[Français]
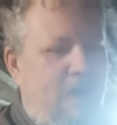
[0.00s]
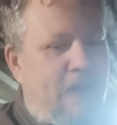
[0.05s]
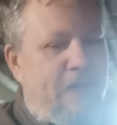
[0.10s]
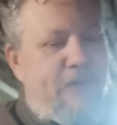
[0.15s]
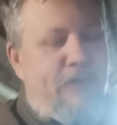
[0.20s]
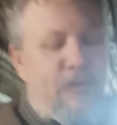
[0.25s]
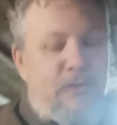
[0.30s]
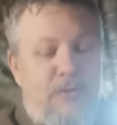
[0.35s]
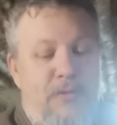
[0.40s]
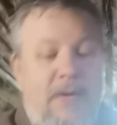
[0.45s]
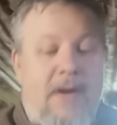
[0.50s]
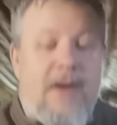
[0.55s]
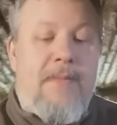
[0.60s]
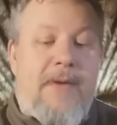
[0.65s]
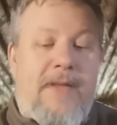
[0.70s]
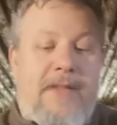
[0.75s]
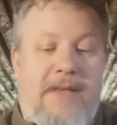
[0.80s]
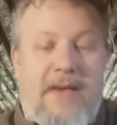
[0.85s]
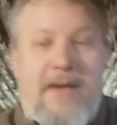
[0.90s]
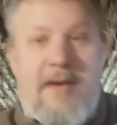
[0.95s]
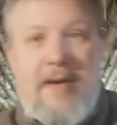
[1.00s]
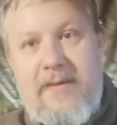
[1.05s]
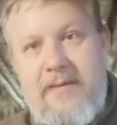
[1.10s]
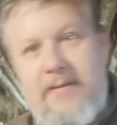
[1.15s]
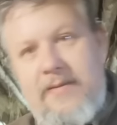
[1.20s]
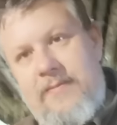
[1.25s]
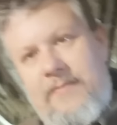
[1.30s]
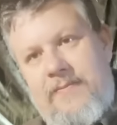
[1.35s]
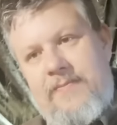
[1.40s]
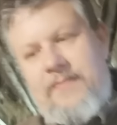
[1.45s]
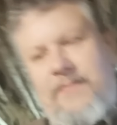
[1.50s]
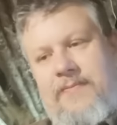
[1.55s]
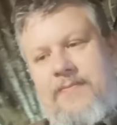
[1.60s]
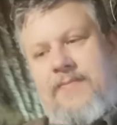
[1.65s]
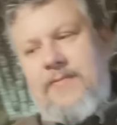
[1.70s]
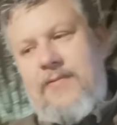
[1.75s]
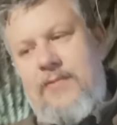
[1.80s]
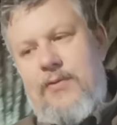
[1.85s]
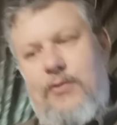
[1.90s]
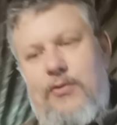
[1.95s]
l'éventuelle manière
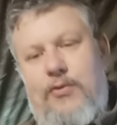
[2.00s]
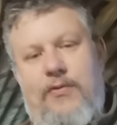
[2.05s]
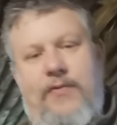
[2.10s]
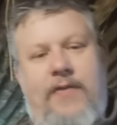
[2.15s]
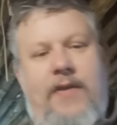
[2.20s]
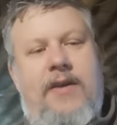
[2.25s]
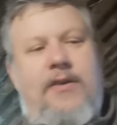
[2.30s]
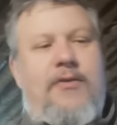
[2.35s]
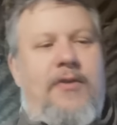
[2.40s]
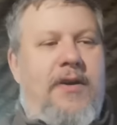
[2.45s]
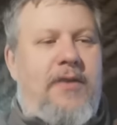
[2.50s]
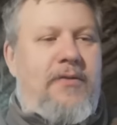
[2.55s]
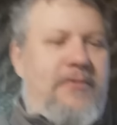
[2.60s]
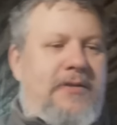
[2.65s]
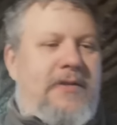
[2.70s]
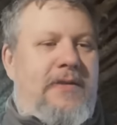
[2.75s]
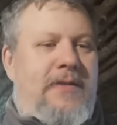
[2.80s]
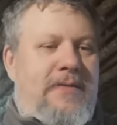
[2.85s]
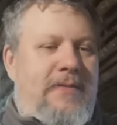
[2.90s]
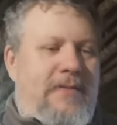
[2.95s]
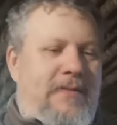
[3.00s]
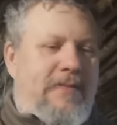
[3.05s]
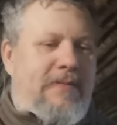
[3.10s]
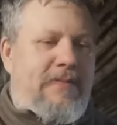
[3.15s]
de vaincre la Russie.